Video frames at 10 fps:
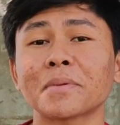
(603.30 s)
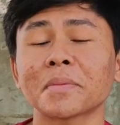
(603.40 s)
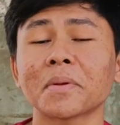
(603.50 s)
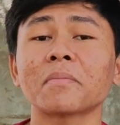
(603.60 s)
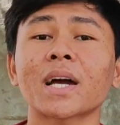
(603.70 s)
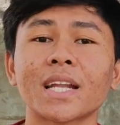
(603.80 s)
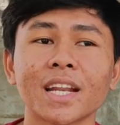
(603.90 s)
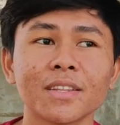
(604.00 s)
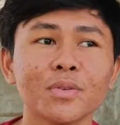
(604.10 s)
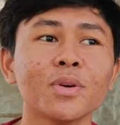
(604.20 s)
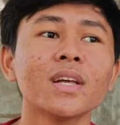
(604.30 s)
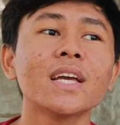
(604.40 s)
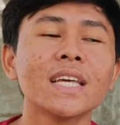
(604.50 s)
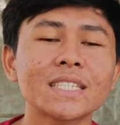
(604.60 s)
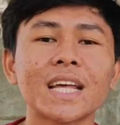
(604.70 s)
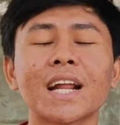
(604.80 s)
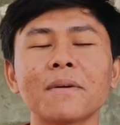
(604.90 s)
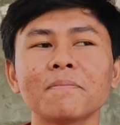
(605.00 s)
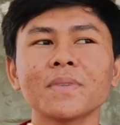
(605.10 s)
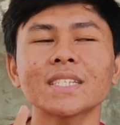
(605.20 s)
teman-teman maka dari itu
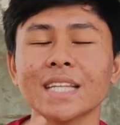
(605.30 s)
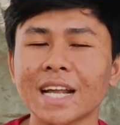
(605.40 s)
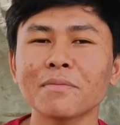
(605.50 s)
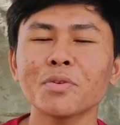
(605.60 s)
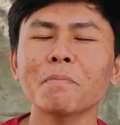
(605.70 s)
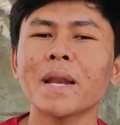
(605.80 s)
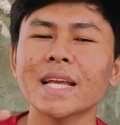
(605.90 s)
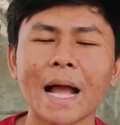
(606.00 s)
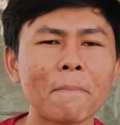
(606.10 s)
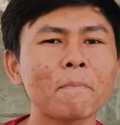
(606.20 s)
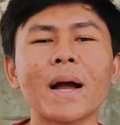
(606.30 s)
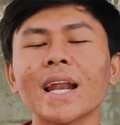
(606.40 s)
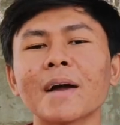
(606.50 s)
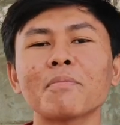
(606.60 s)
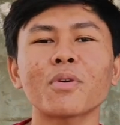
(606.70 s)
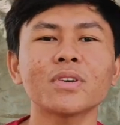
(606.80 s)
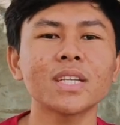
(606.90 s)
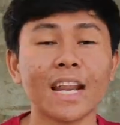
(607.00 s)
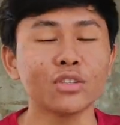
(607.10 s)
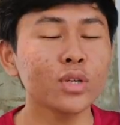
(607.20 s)
Instagram Instagram itu paling gampang lah
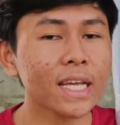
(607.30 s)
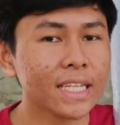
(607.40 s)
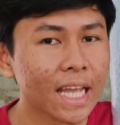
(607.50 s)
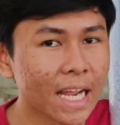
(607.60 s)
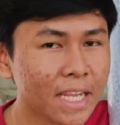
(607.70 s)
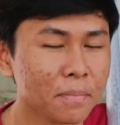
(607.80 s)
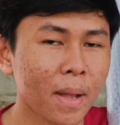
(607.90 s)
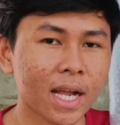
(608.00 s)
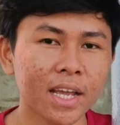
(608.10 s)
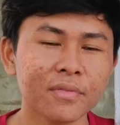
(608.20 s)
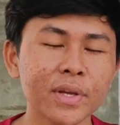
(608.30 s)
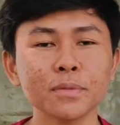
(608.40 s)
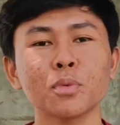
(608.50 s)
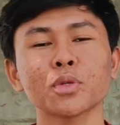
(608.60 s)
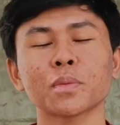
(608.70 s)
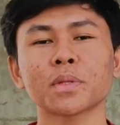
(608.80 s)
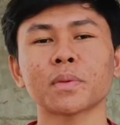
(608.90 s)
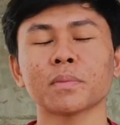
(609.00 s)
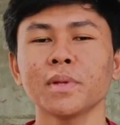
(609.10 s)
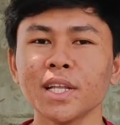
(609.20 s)
pokoknya ada juga yang nyaranin pakai Facebook
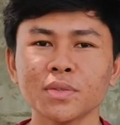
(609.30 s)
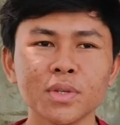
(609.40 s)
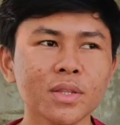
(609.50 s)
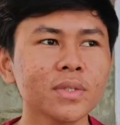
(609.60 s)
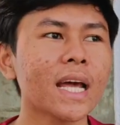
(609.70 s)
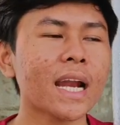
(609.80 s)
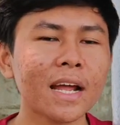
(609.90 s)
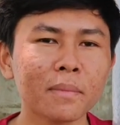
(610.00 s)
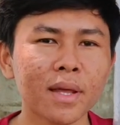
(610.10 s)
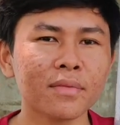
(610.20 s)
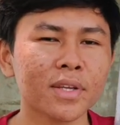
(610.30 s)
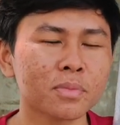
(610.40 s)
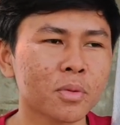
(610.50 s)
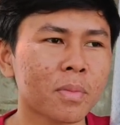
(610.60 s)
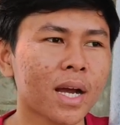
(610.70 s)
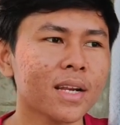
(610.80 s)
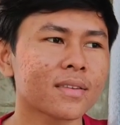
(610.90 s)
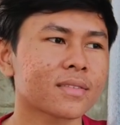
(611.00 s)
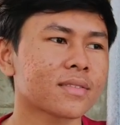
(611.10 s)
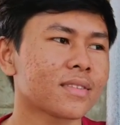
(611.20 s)
teman-teman di Desugi itu jarang main Facebook
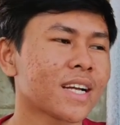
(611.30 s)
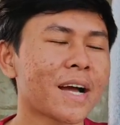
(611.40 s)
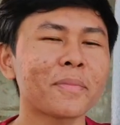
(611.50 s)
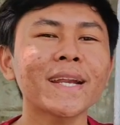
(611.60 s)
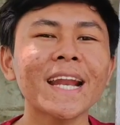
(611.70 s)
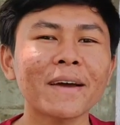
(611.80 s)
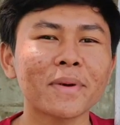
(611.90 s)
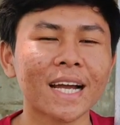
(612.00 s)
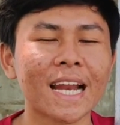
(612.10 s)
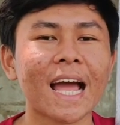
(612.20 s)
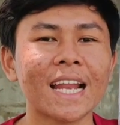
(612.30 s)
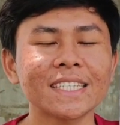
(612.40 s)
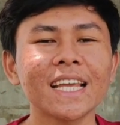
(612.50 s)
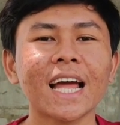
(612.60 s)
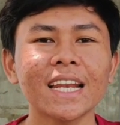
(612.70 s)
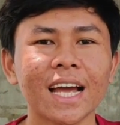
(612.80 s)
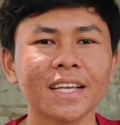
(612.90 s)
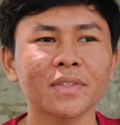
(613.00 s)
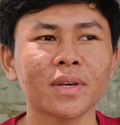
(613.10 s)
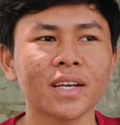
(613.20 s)
bahkan nggak pernah bahkan ada sih ada
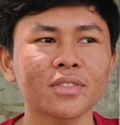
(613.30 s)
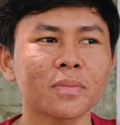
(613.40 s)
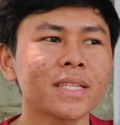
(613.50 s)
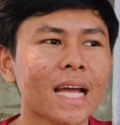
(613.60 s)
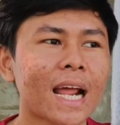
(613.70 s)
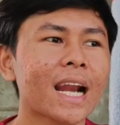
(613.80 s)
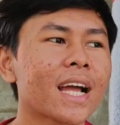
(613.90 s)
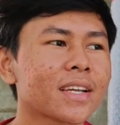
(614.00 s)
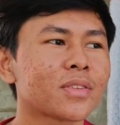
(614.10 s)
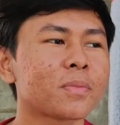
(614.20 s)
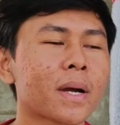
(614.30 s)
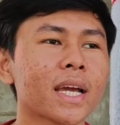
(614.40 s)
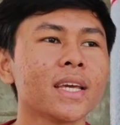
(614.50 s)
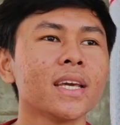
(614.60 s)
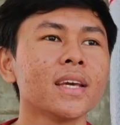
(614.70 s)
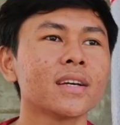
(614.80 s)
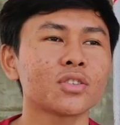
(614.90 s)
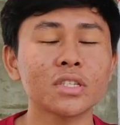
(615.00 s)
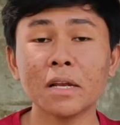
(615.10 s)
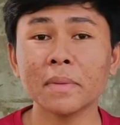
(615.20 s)
gitu ya kan cuman jarang gitu pakai
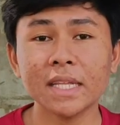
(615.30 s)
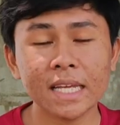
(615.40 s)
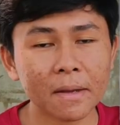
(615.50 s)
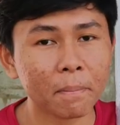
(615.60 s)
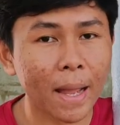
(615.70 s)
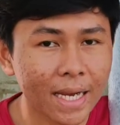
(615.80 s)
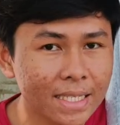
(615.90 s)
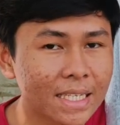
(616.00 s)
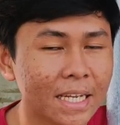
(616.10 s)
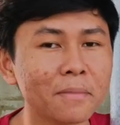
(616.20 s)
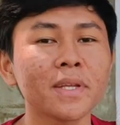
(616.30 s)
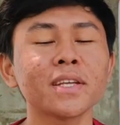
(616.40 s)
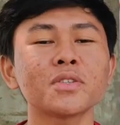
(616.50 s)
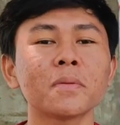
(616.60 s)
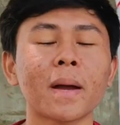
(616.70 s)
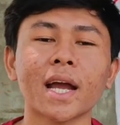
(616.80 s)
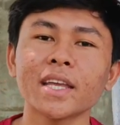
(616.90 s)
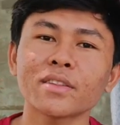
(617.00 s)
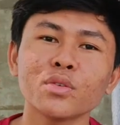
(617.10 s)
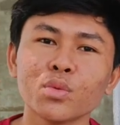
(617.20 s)
sosial media yang paling sering di Sugi
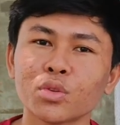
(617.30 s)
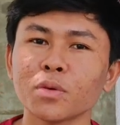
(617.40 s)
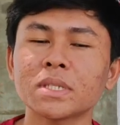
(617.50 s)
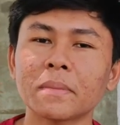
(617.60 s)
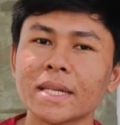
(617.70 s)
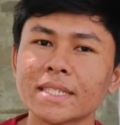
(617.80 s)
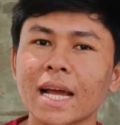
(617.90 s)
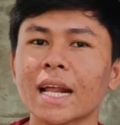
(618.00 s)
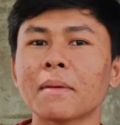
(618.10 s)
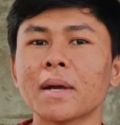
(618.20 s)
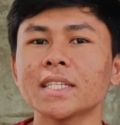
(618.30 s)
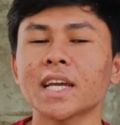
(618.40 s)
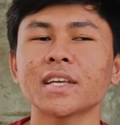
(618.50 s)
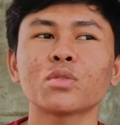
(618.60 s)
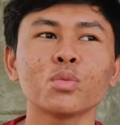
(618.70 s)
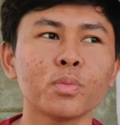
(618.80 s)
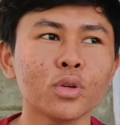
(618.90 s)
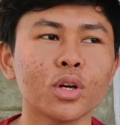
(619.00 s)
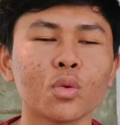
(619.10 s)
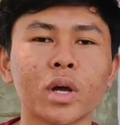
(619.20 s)
pakai yaitu YouTube sama Instagram aja itu
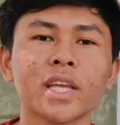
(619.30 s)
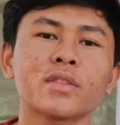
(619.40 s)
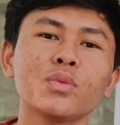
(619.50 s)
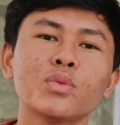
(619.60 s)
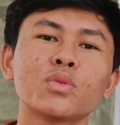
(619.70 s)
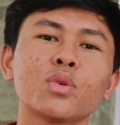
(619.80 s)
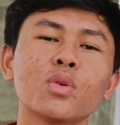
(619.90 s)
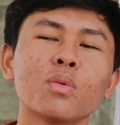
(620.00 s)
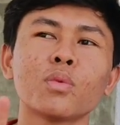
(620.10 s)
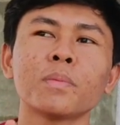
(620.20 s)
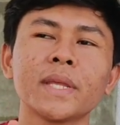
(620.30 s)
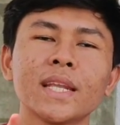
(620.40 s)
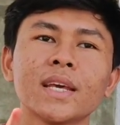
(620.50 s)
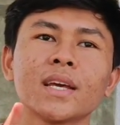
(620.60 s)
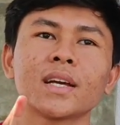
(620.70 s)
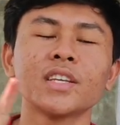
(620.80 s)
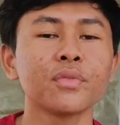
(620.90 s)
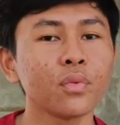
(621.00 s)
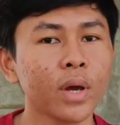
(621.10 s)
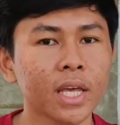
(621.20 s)
pun keduanya itu untuk ngumumin
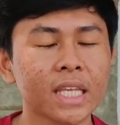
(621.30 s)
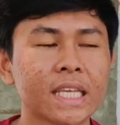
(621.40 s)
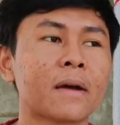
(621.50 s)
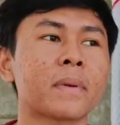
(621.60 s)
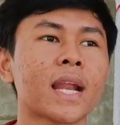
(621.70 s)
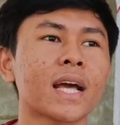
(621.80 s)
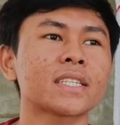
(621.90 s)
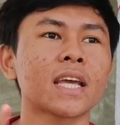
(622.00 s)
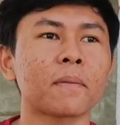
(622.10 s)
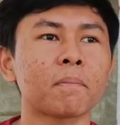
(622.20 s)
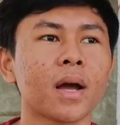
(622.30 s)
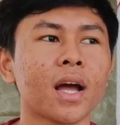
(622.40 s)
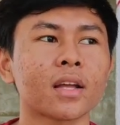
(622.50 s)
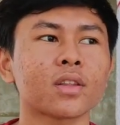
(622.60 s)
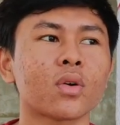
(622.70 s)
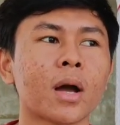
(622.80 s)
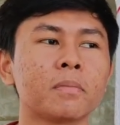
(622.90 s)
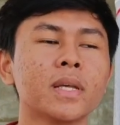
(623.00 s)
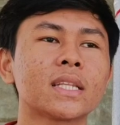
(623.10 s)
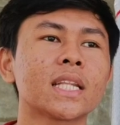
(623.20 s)
giveaway yang menang siapa atau
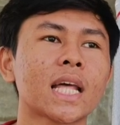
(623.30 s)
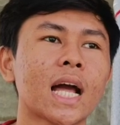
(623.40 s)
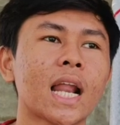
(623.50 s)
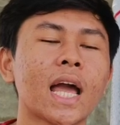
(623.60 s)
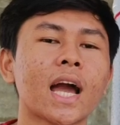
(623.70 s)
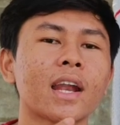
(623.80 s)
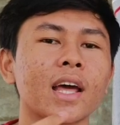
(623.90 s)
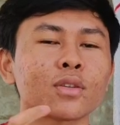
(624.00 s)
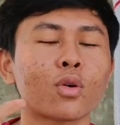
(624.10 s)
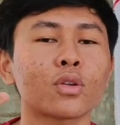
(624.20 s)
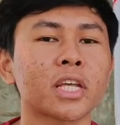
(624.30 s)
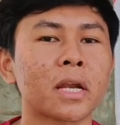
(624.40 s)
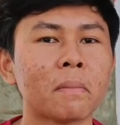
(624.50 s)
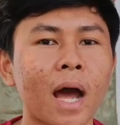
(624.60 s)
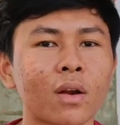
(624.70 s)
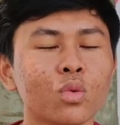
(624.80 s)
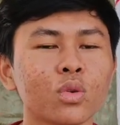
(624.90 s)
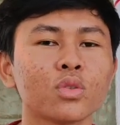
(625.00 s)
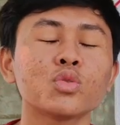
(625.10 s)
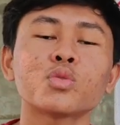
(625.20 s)
update tentang layangan atau konten
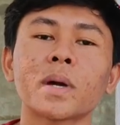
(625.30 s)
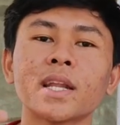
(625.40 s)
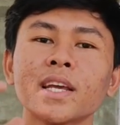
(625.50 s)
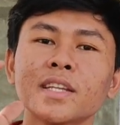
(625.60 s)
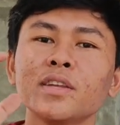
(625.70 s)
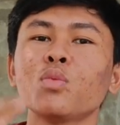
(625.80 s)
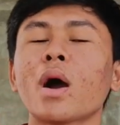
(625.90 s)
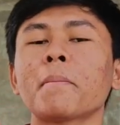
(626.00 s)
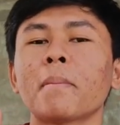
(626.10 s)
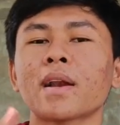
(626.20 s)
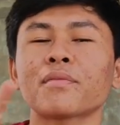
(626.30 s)
baru gitu cuman di dua